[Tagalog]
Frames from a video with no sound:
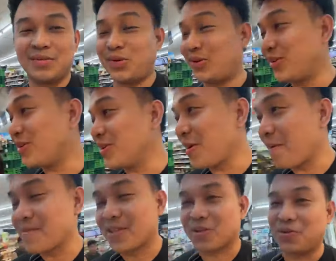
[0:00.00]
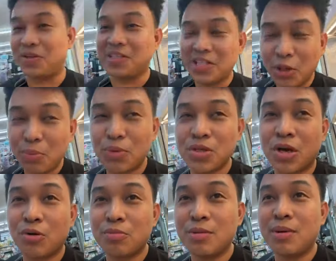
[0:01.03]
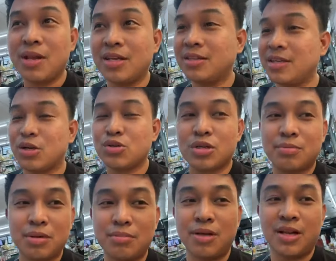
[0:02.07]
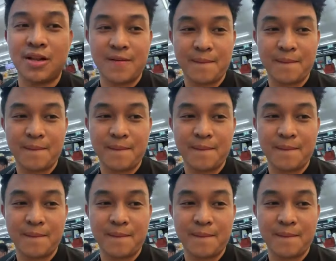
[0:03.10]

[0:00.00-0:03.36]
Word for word: Oy, hindi daw po ako bibili, hindi daw siya bibili.